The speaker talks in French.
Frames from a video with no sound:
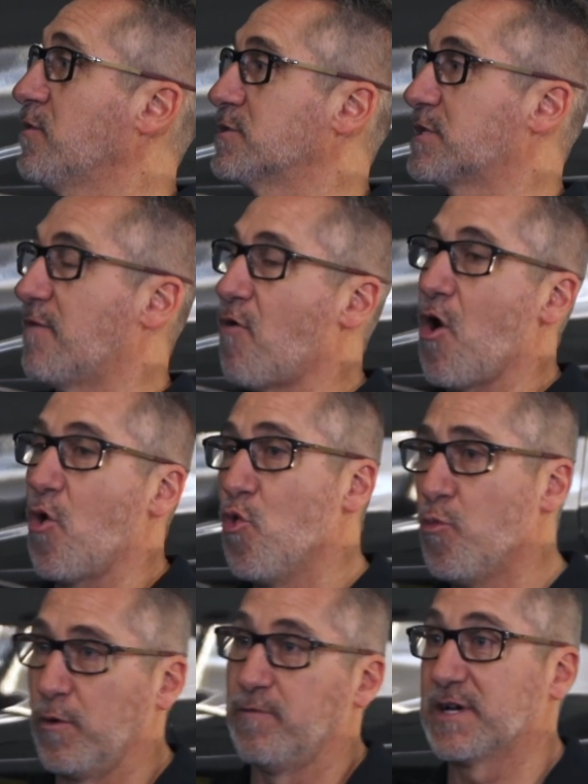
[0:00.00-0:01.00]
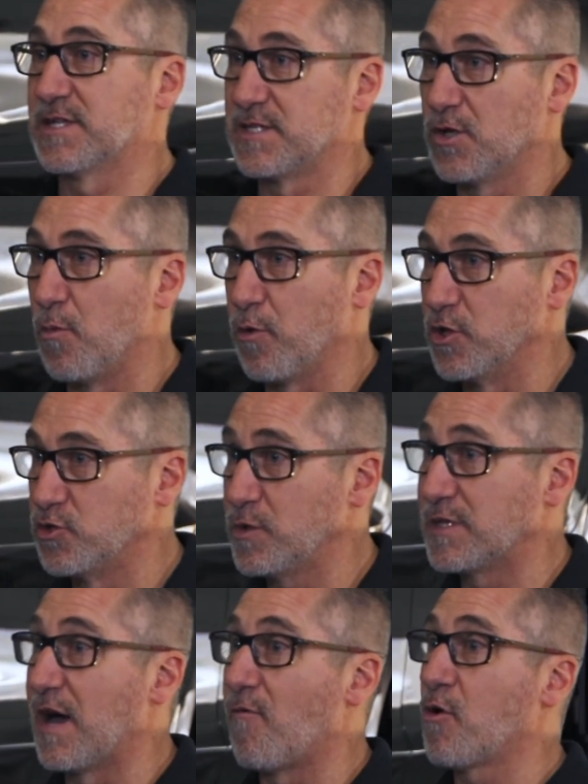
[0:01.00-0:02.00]
de savoir où pulvériser le
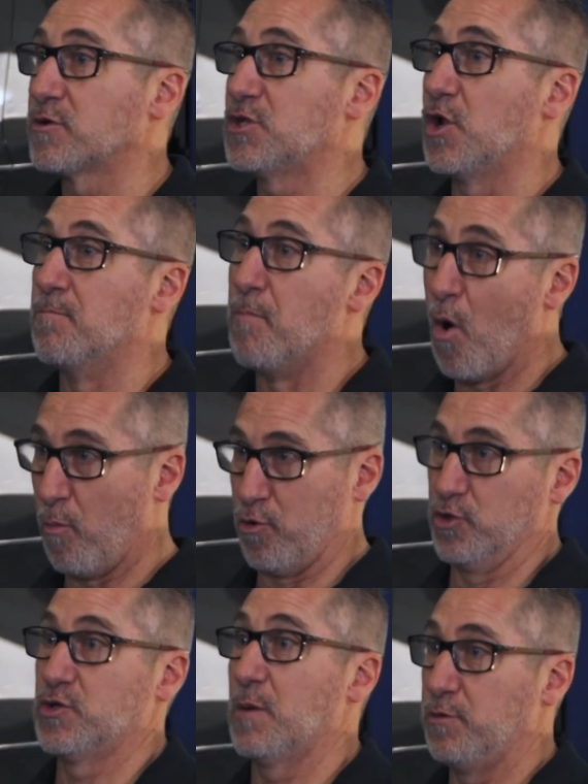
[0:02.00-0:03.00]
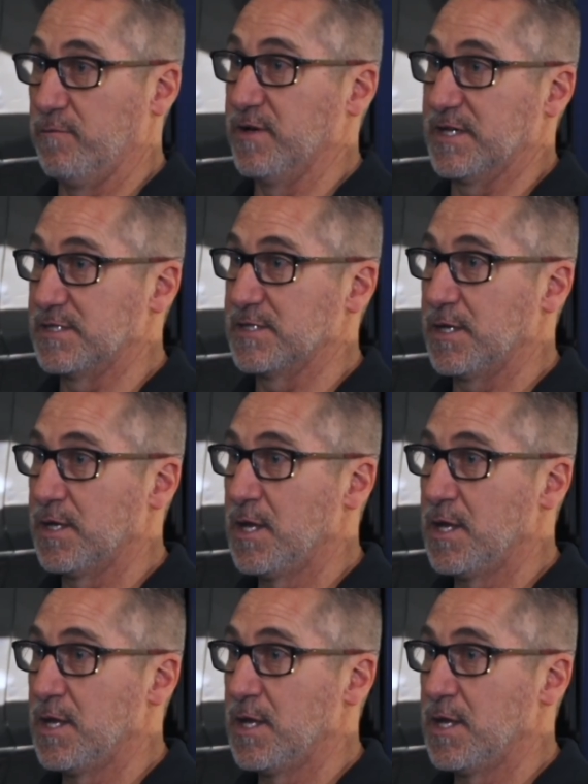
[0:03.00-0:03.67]
produit, d'avoir aussi le bon produit à pulvériser.